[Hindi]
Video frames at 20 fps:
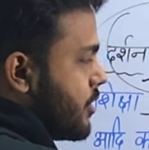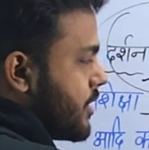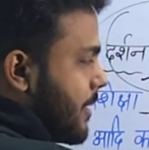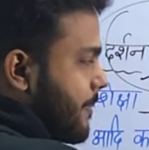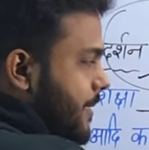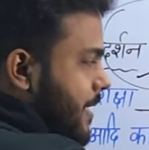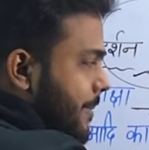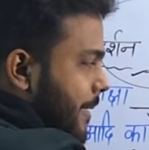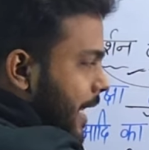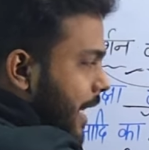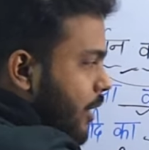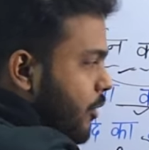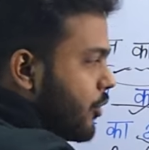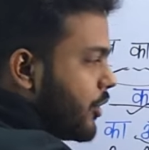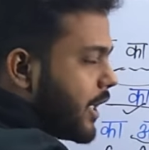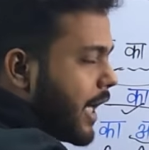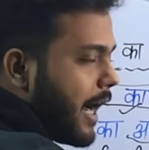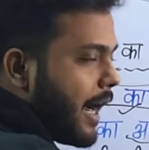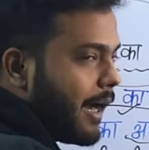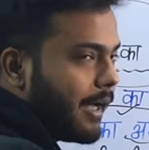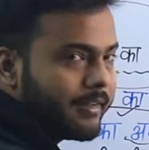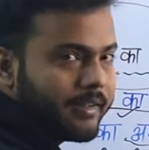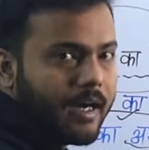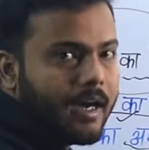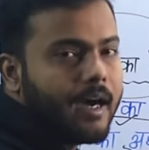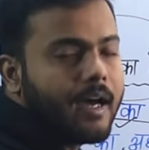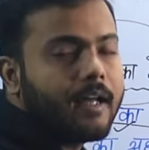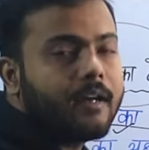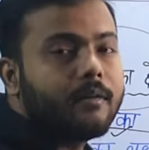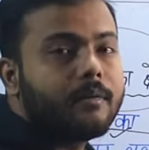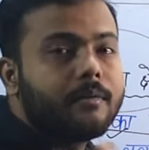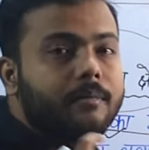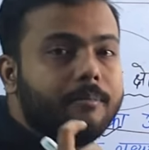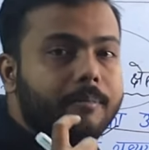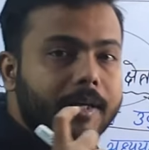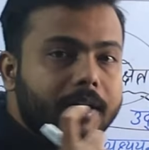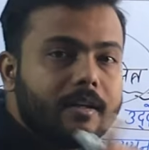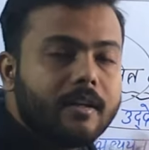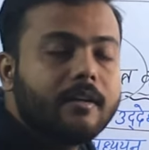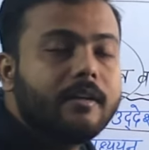तो सबसे पहले उनका आधार
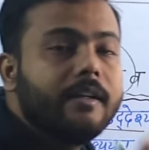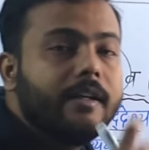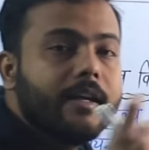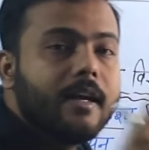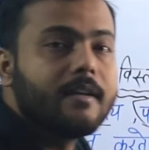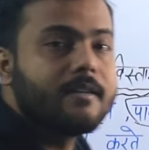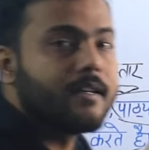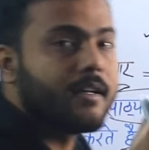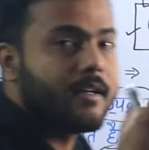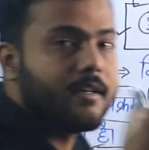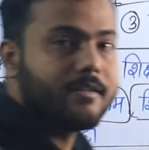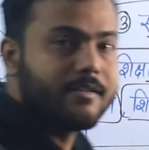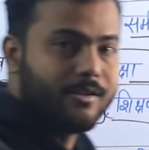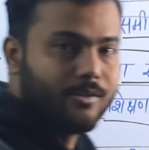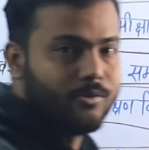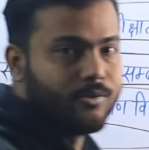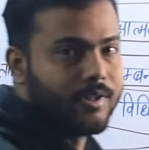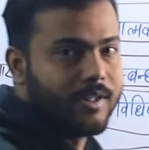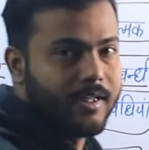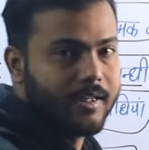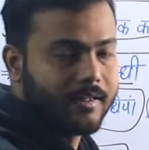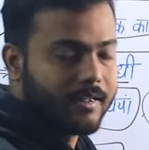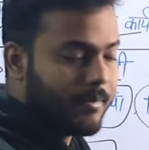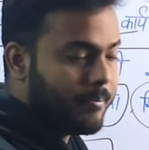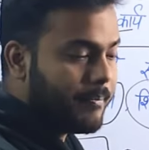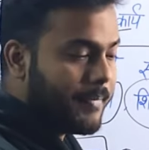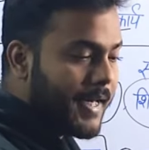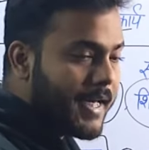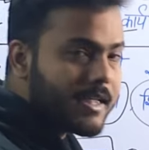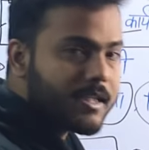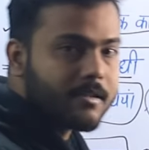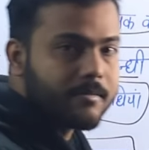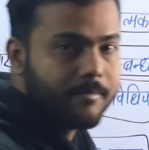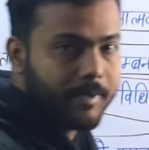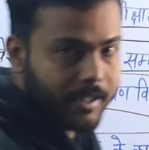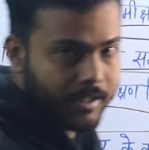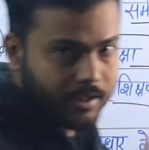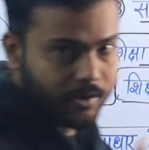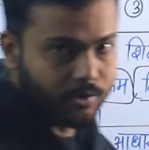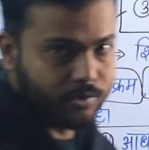बेटर किया जाना ज़रूरी है कि बेस
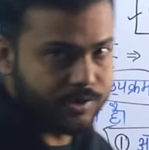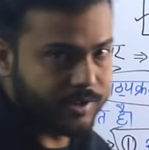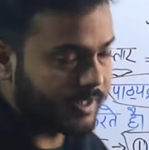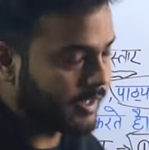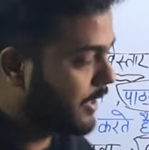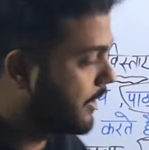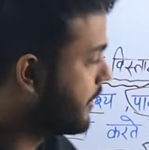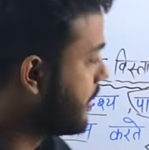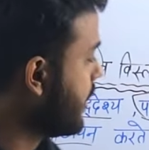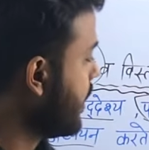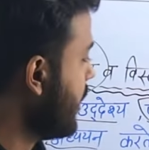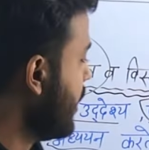बेटर हो सके